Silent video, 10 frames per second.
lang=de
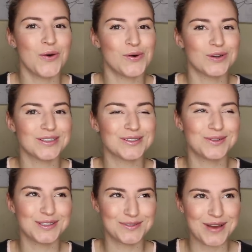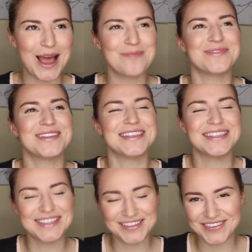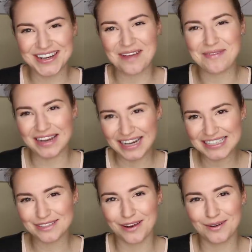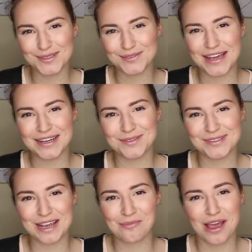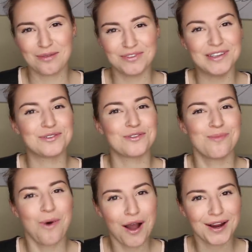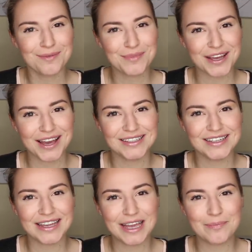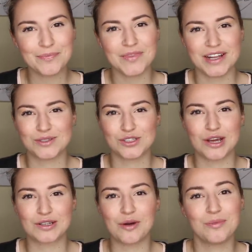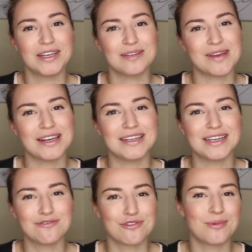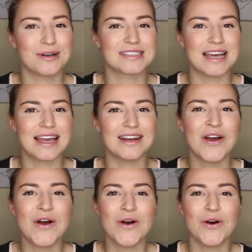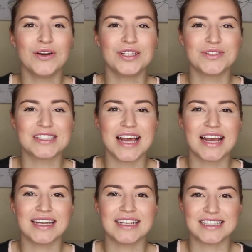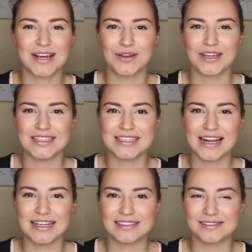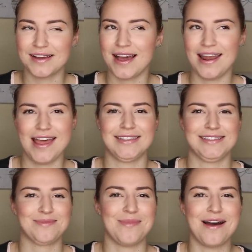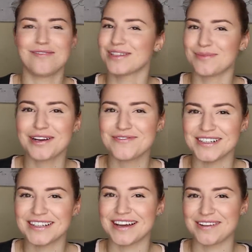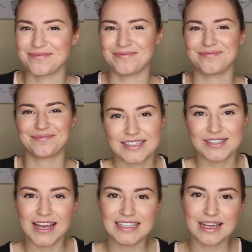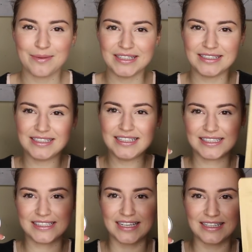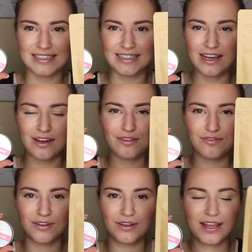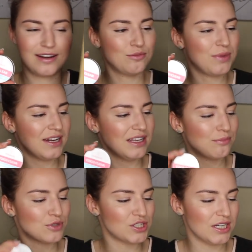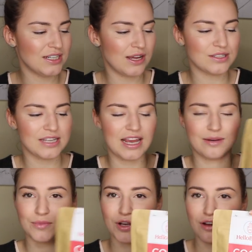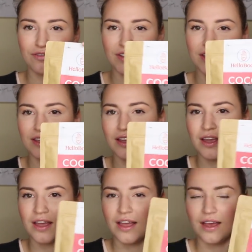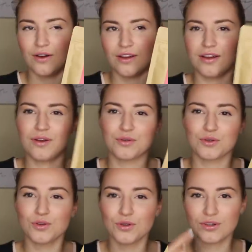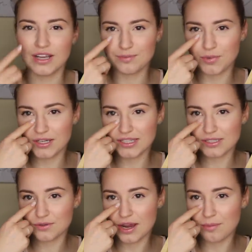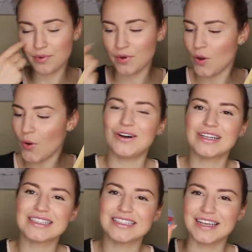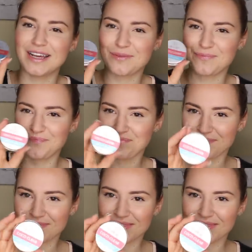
Und kurz vorab, die Gewinner meiner letzten Verlosung werden unter meinem Video morgen bekannt gegeben. Also schaut da unbedingt mal in die Infobox rein. Und ich würde sagen, ich zeige euch jetzt als allererstes mal, was man gewinnen kann. Zuerst habe ich dieses Set hier von Hello Buddy, bestehend aus einem Coffee äh, und Coconut Body Scrub und ähm,